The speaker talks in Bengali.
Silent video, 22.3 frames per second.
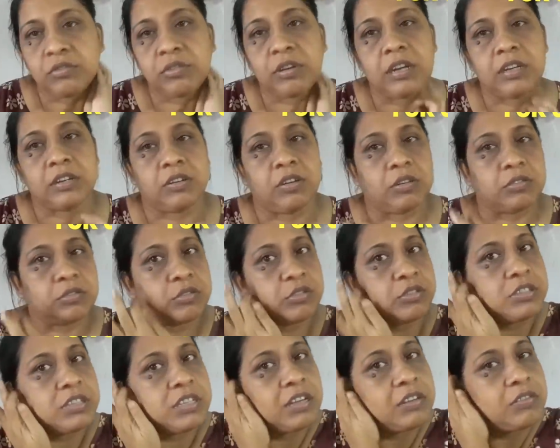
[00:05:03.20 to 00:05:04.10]
গুঁড়ো আর টক
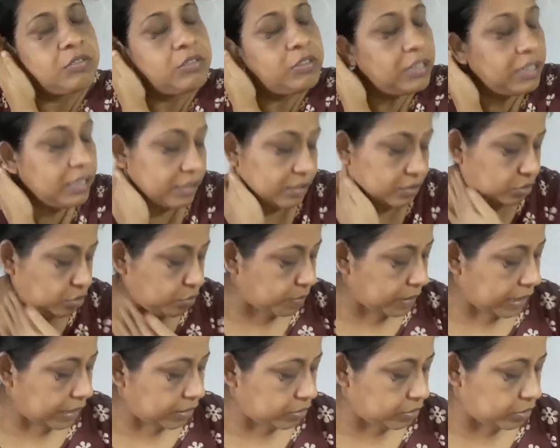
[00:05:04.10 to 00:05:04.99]
দই দিয়ে করলে কিন্তু
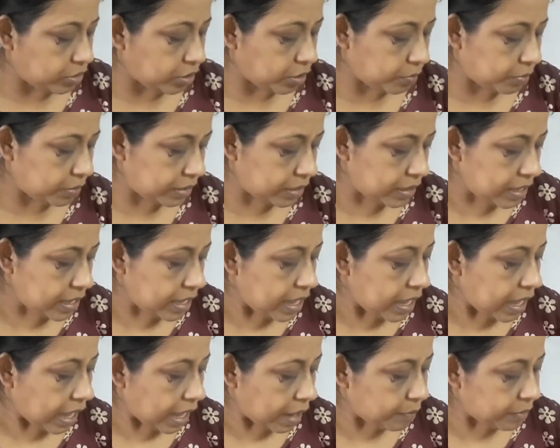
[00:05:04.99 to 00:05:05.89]
ভালোই হবে
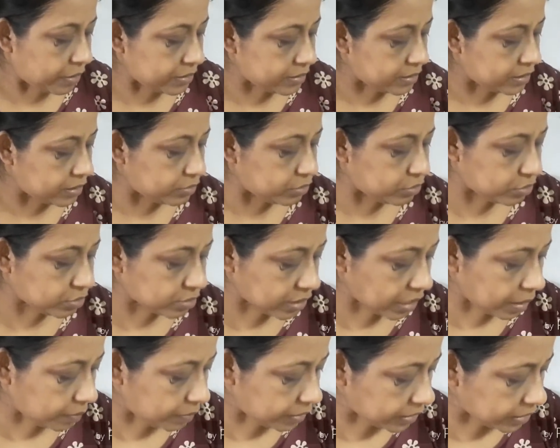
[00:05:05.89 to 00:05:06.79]
আমার যেহেতু
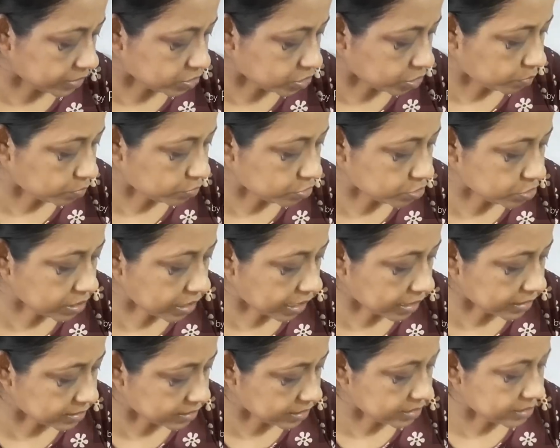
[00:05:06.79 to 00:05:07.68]
স্ক্রাবিংয়ের সমস্যা
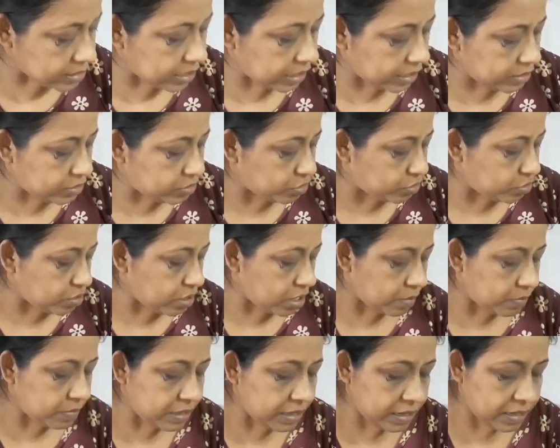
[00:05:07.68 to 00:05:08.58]
আছে সেই জন্য
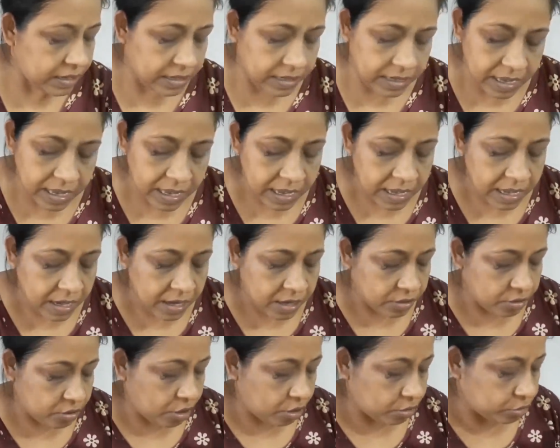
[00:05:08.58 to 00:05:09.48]
আমি এখানে
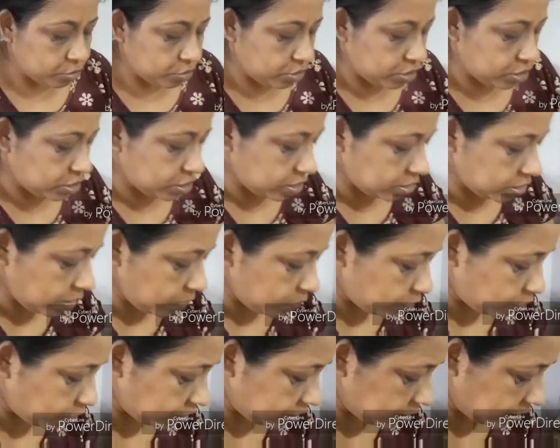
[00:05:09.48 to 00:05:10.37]
টক দইয়ের সাথে
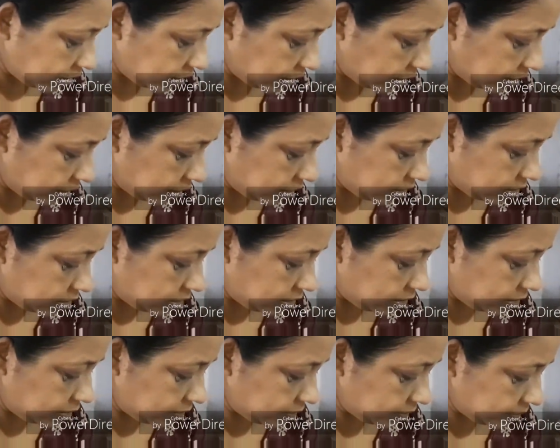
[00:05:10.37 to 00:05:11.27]
ময়দাটা
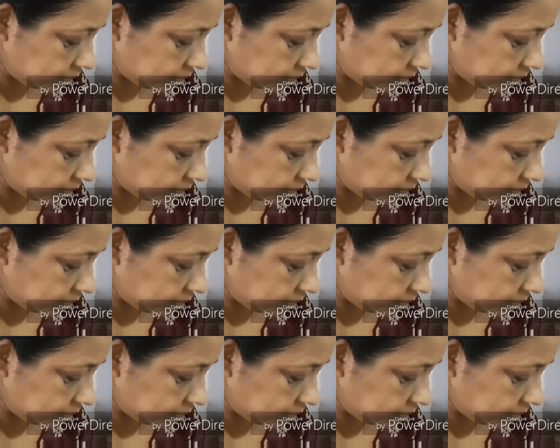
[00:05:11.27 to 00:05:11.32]
নিচ্ছি